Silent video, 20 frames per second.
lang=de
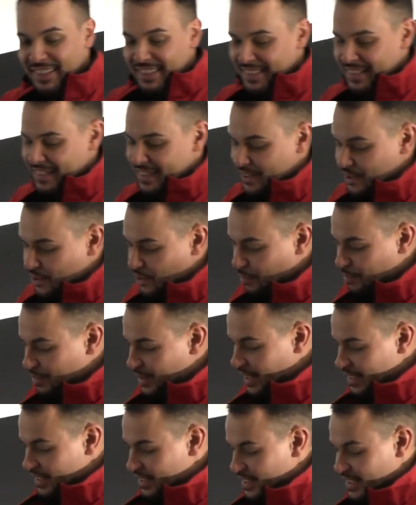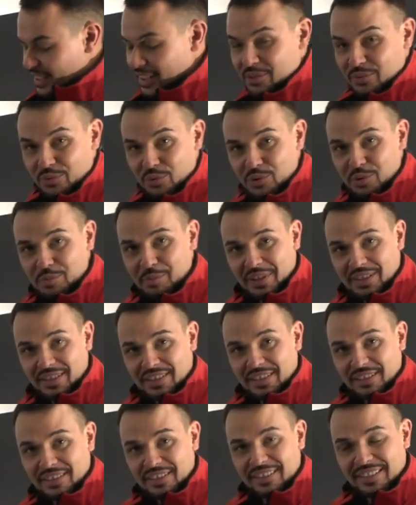Dieses komplette kleine
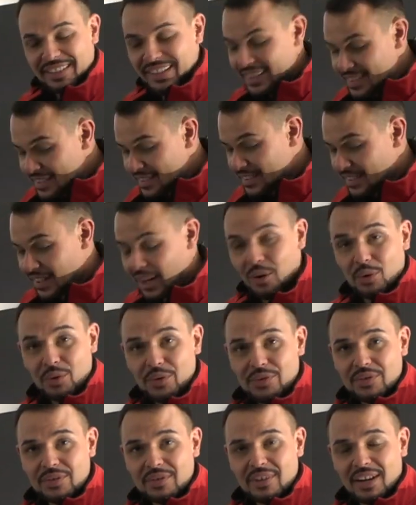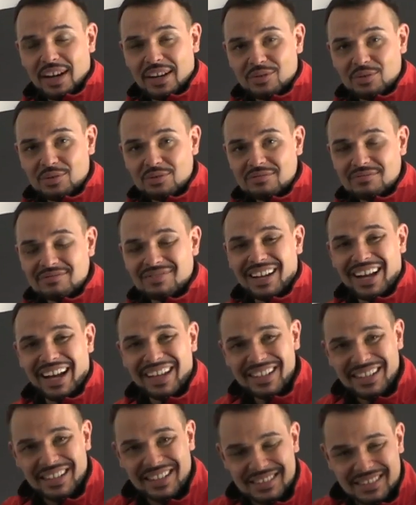Fußmättchen ist aus, Achtung,
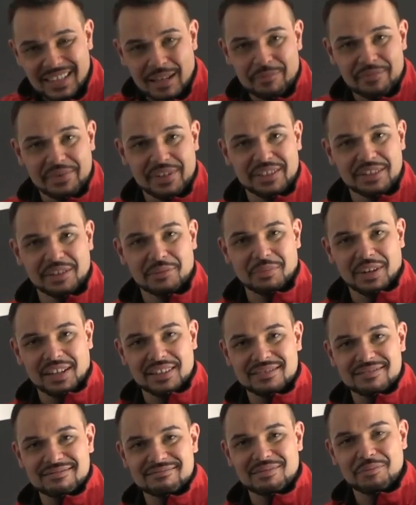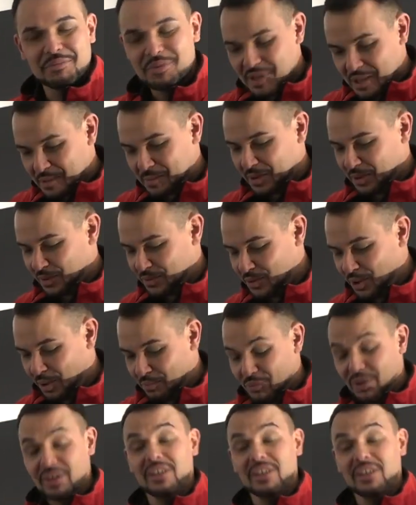Ananasabfällen gemacht. Du musst erst mal drauf kommen.